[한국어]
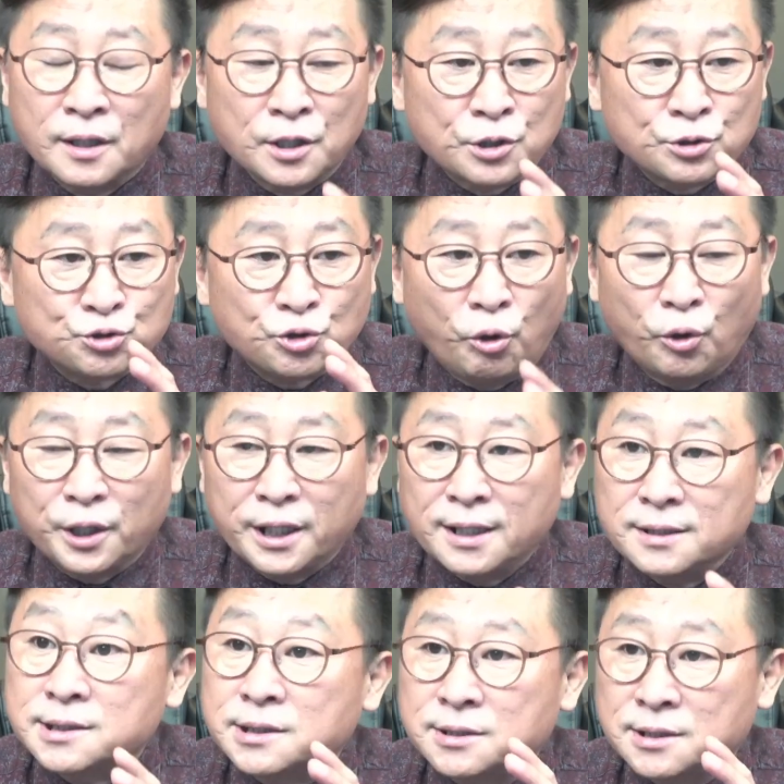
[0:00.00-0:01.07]
소리
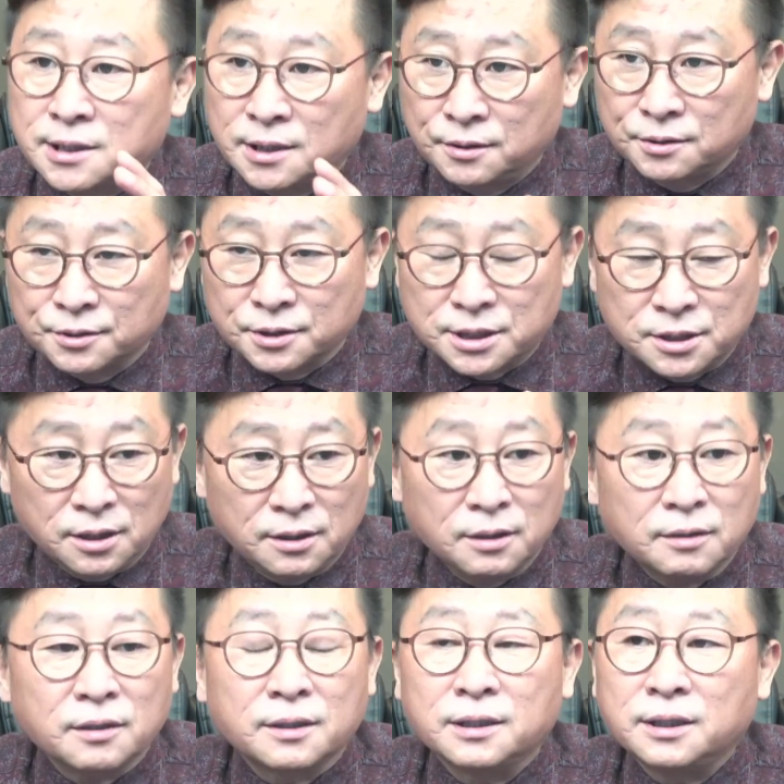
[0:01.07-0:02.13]
지르듯이
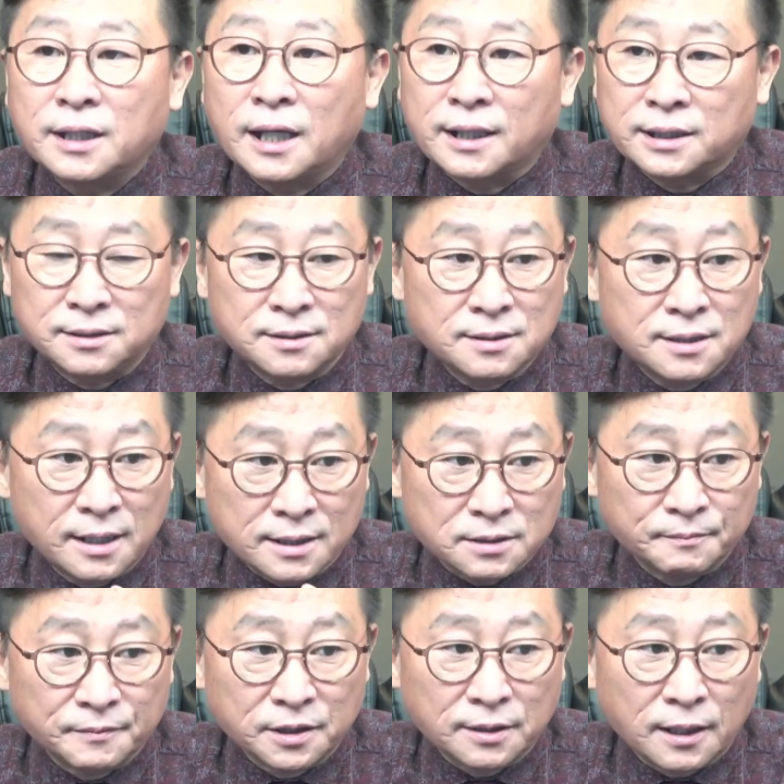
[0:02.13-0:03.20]
이야기를
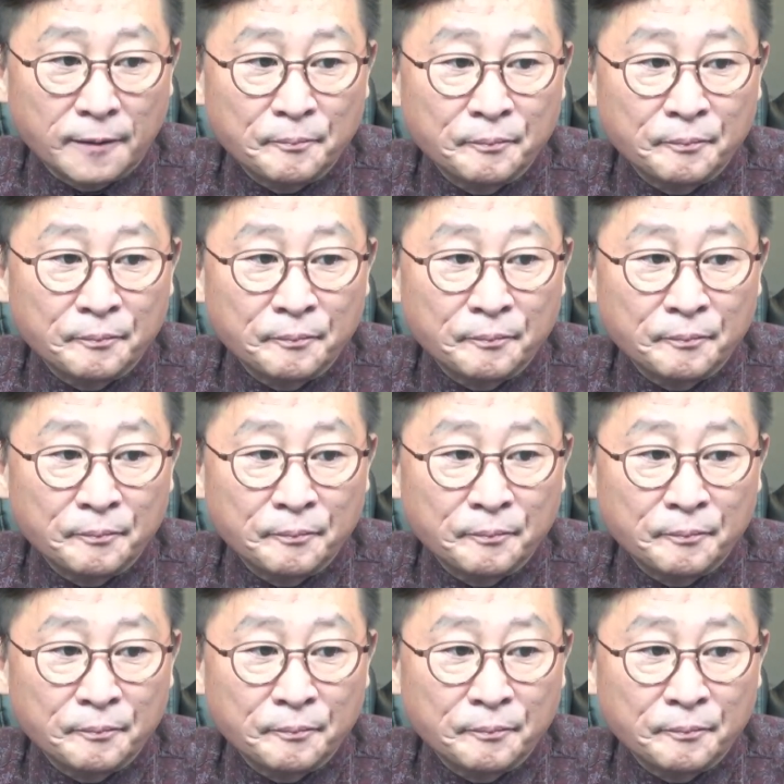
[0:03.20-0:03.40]
했습니다.